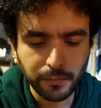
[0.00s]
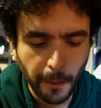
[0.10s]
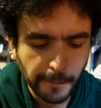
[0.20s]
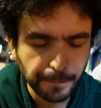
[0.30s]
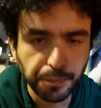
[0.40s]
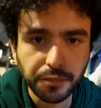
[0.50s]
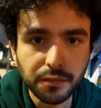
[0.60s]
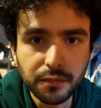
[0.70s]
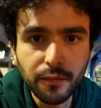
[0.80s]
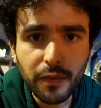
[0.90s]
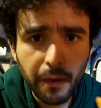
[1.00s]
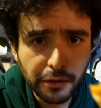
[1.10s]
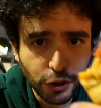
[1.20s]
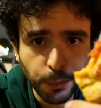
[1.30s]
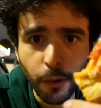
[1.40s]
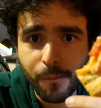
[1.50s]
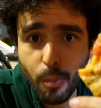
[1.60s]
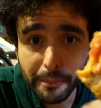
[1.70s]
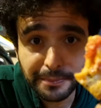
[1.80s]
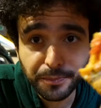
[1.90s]
É deles, isso. Tipo,
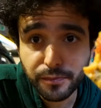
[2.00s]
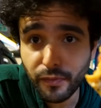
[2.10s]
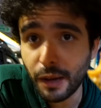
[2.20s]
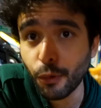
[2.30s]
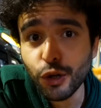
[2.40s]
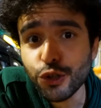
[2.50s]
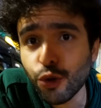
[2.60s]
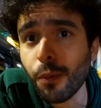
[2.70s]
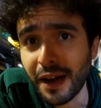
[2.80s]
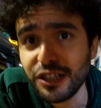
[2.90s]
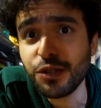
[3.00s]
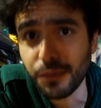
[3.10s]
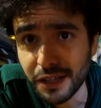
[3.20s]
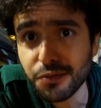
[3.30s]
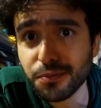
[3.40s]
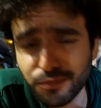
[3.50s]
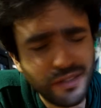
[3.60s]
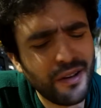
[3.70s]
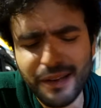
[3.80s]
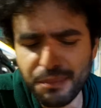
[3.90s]
é molho de tomate mesmo.
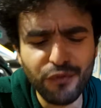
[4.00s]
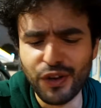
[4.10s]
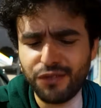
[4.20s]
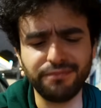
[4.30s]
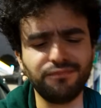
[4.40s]
Não, é perfeito.